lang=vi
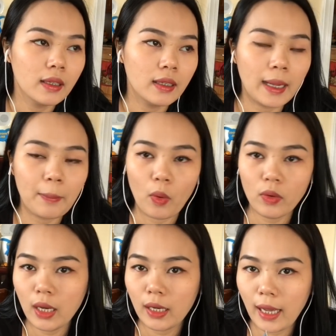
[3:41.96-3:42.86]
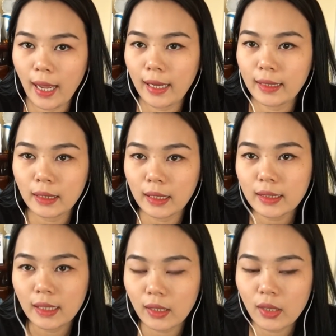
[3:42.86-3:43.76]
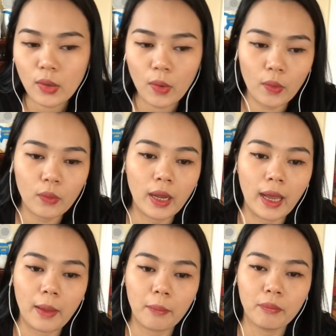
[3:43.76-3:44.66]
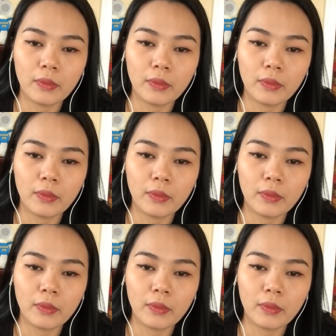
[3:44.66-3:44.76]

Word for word: là mỗi lần ăn những cái thịt đó vô là